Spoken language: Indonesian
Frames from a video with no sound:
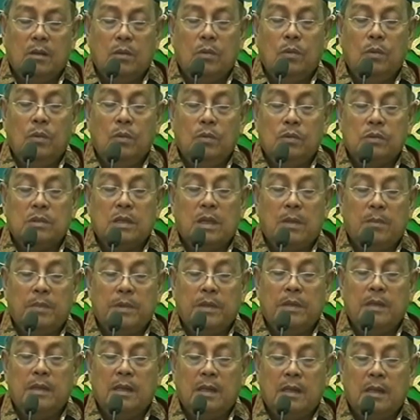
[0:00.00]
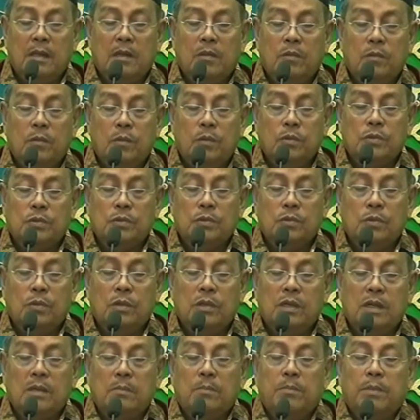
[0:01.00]
kulus ngape dzalik
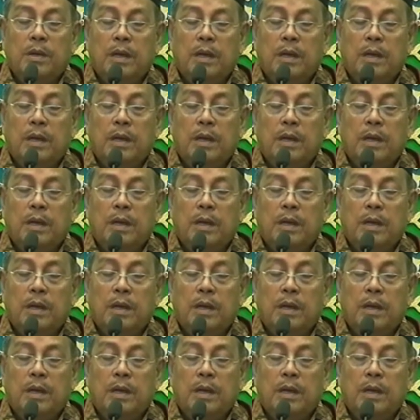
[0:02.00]
khusnun niat